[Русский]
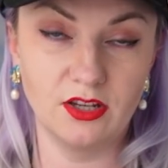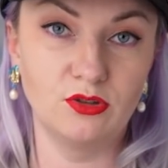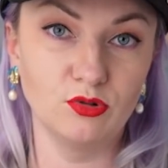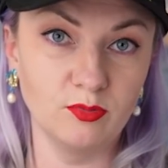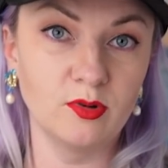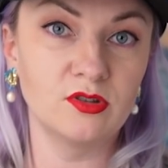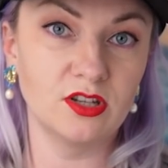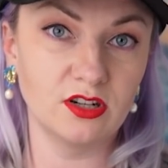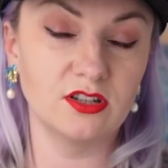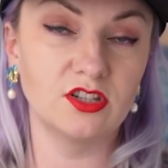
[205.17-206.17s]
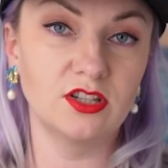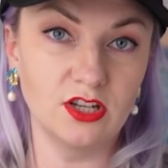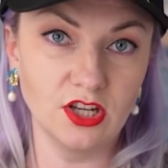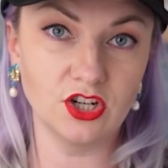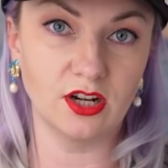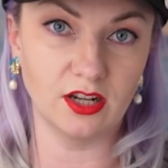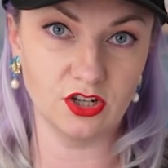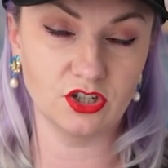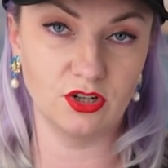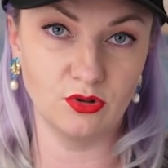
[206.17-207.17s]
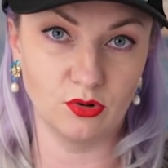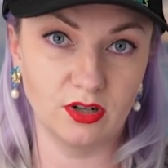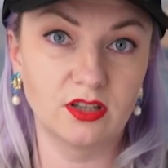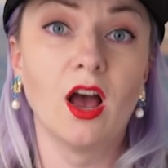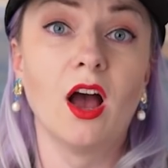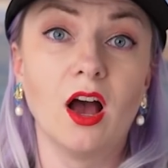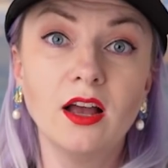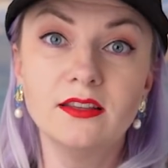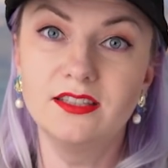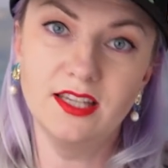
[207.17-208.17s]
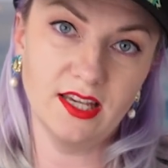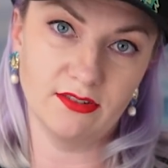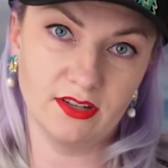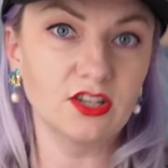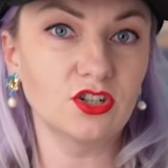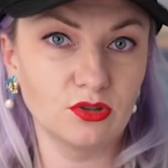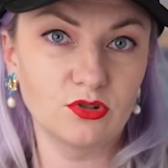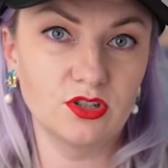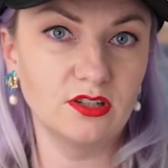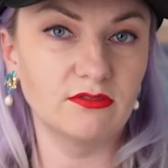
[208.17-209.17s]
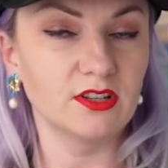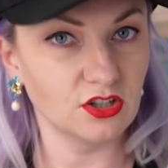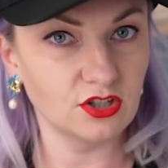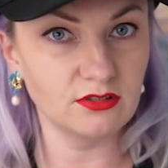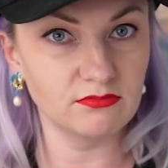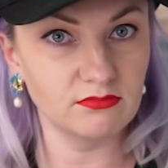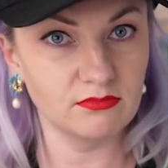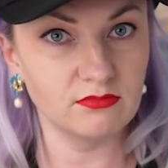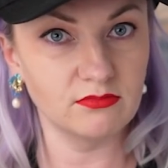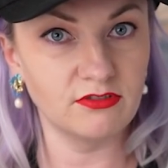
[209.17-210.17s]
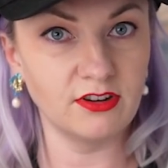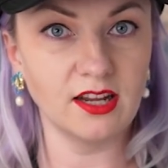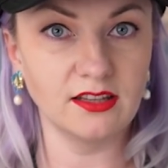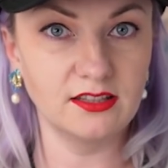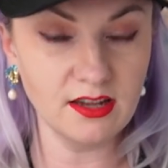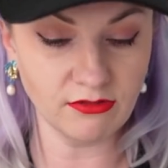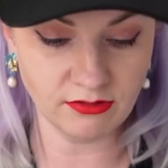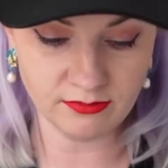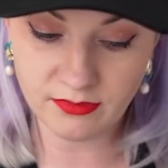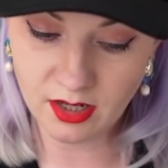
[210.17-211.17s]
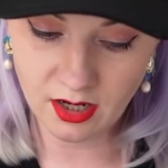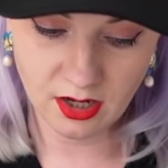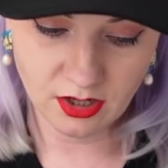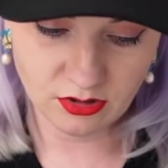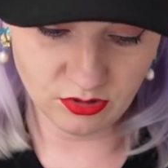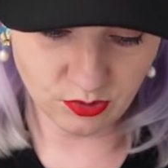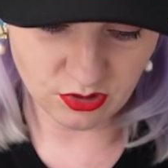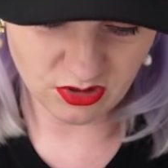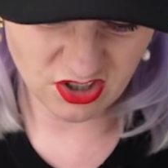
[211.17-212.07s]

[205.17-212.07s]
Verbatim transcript: И тут мое сердечко, конечно, ёкает. А, дева, я же тоже дева, я же фанат дев. Думаю, ну